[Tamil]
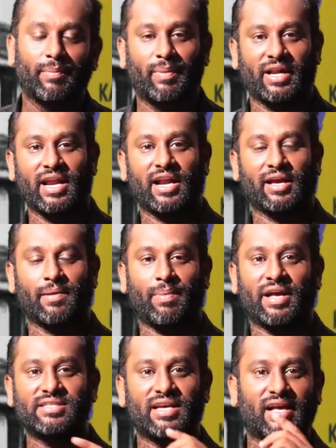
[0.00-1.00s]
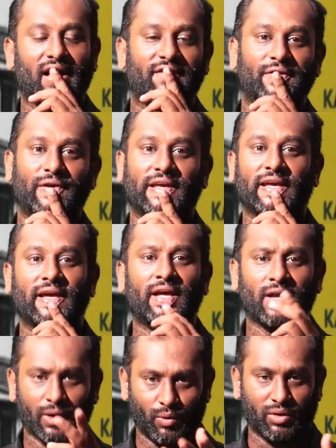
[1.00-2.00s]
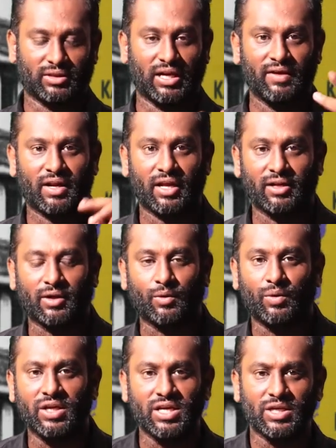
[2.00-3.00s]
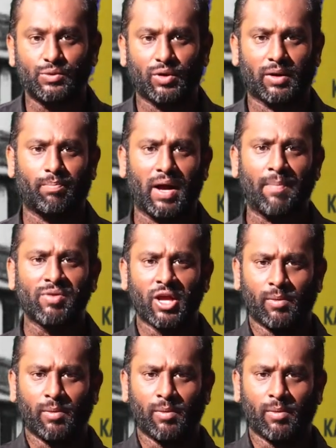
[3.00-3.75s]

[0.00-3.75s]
கர்நாடக பாஜகவினுடைய ஒரு தலைவராக இருக்கக்கூடிய ஈஸ்வரப்பா